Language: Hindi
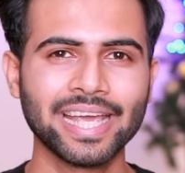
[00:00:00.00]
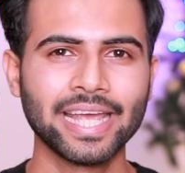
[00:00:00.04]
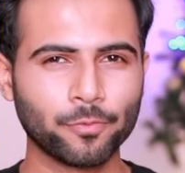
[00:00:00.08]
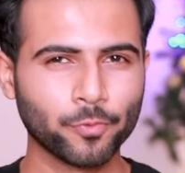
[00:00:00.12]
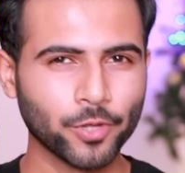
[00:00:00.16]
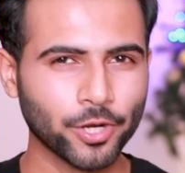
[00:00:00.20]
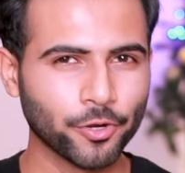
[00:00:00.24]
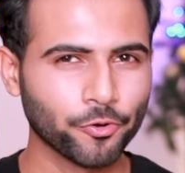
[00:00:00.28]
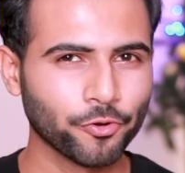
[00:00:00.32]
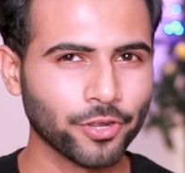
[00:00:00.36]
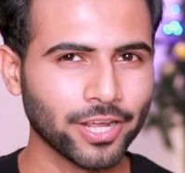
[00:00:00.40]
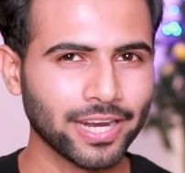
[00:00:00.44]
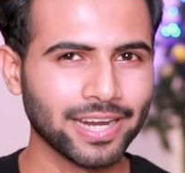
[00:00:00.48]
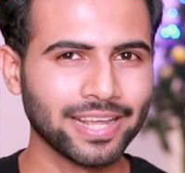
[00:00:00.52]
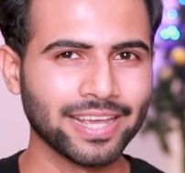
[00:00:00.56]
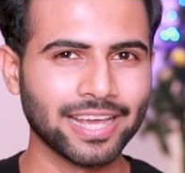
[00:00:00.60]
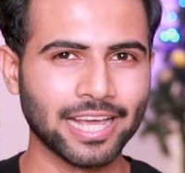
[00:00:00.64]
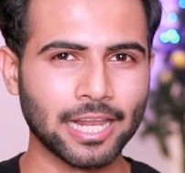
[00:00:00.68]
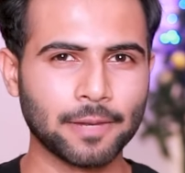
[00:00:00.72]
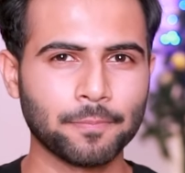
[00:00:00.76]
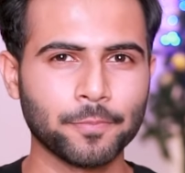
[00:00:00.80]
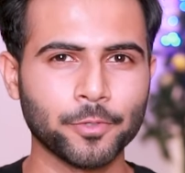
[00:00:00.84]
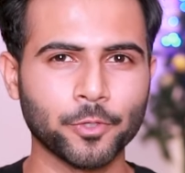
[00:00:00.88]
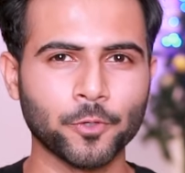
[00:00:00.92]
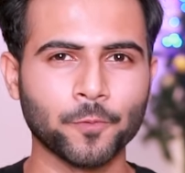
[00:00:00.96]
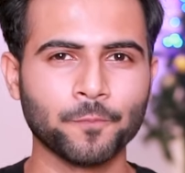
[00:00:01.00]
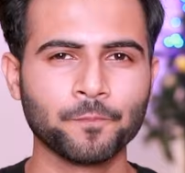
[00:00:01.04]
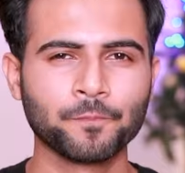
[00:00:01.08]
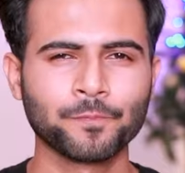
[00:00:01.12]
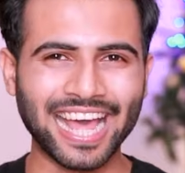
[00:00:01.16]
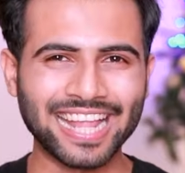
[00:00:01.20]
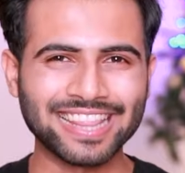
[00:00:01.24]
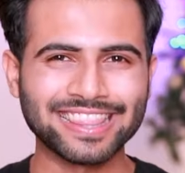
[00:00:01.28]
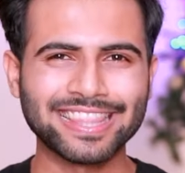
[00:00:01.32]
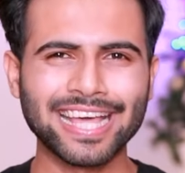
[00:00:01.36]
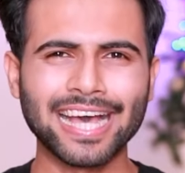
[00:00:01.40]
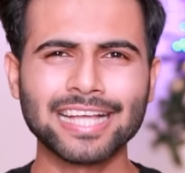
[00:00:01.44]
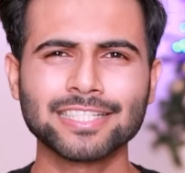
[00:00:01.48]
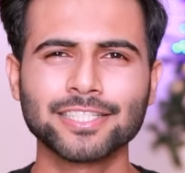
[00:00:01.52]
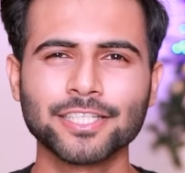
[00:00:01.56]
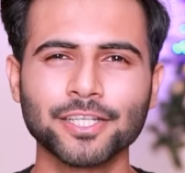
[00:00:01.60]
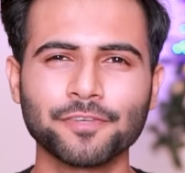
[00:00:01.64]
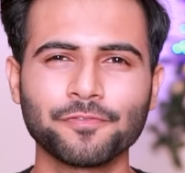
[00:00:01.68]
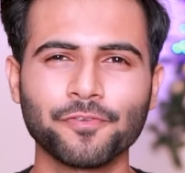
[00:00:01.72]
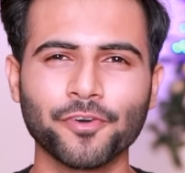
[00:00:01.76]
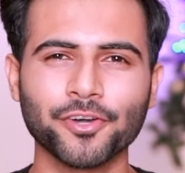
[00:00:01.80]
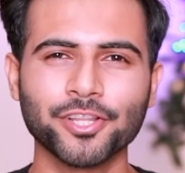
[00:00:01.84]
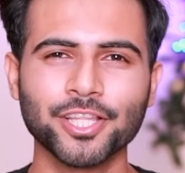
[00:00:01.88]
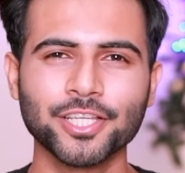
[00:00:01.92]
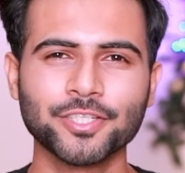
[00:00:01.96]
विल रियली हेल्प यू एंड दैट्स इट
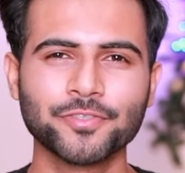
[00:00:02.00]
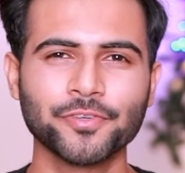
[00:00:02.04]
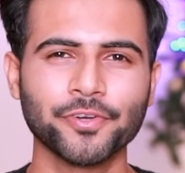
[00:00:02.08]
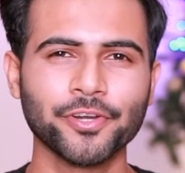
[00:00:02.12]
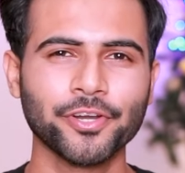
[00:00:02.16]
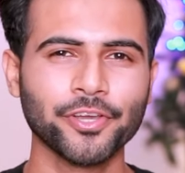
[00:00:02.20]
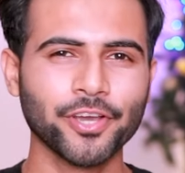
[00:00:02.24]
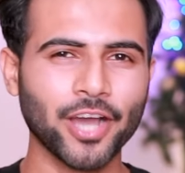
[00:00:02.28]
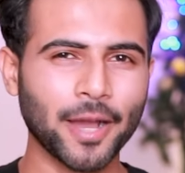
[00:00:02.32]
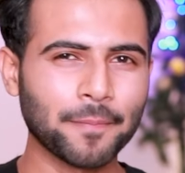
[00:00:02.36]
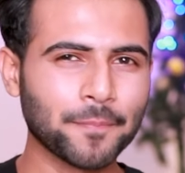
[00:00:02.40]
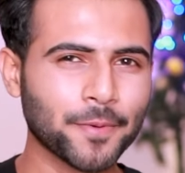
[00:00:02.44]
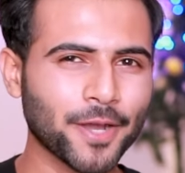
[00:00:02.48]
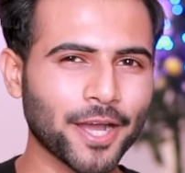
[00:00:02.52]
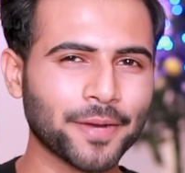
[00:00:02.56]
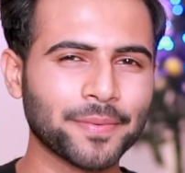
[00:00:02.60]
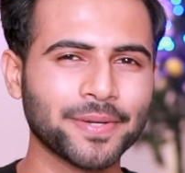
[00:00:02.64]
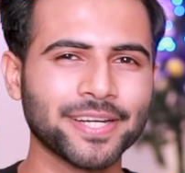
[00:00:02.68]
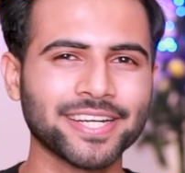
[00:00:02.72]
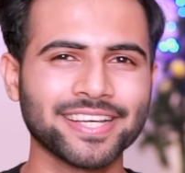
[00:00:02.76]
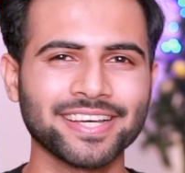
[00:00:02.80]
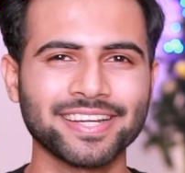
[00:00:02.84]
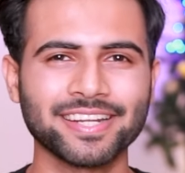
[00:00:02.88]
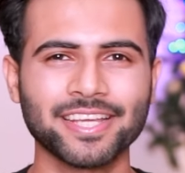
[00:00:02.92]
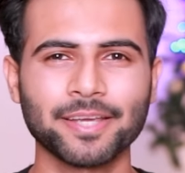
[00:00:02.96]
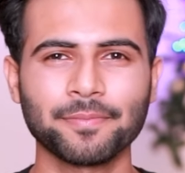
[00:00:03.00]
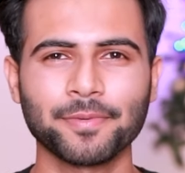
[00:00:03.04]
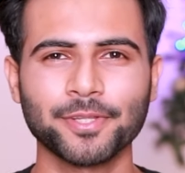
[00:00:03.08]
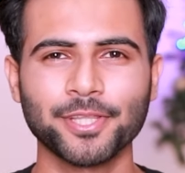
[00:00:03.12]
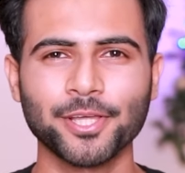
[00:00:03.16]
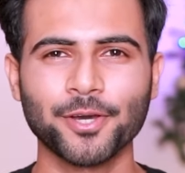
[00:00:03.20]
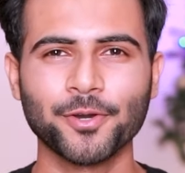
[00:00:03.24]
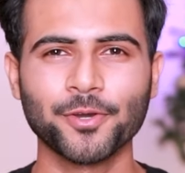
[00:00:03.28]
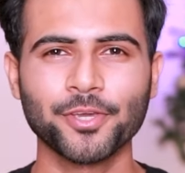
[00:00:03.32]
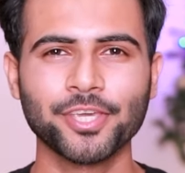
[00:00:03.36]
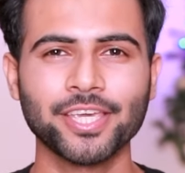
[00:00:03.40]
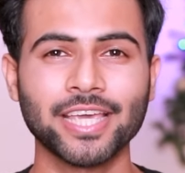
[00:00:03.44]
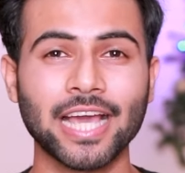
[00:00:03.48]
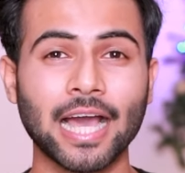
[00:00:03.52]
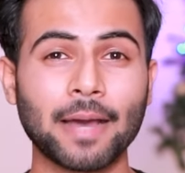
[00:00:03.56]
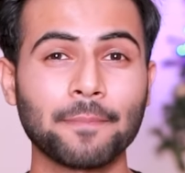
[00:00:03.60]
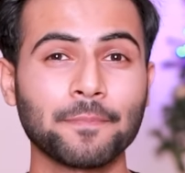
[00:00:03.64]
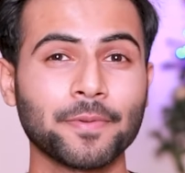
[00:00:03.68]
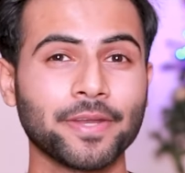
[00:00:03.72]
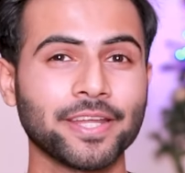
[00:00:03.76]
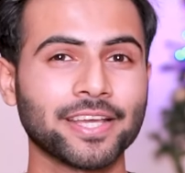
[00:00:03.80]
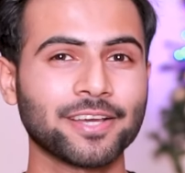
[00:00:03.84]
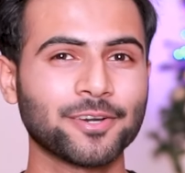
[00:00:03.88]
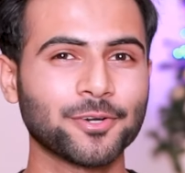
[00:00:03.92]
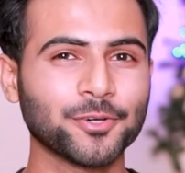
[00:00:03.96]
फॉर दिस वीडियो आप कमेंट करके बताओ कि आपने